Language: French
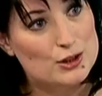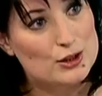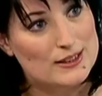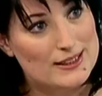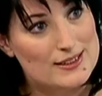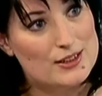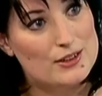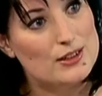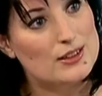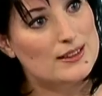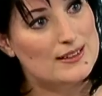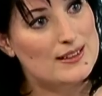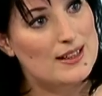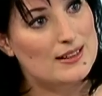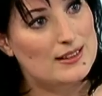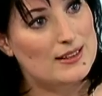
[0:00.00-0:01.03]
un connaisseur
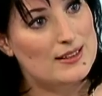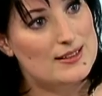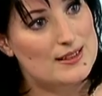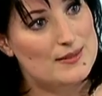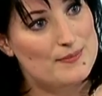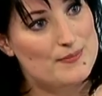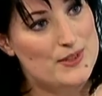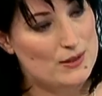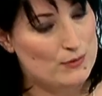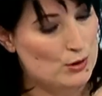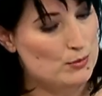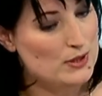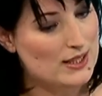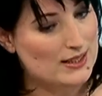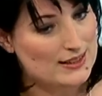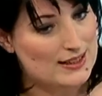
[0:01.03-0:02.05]
qui sera intéressé si
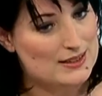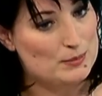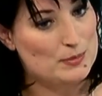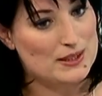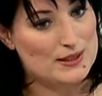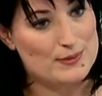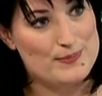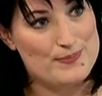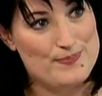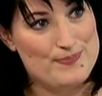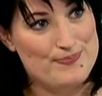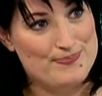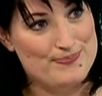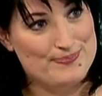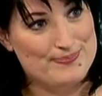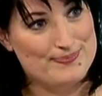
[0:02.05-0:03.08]
votre bien est atypique.
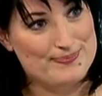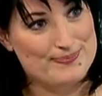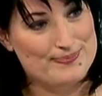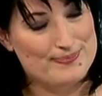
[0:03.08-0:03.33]
Et est-ce que c'est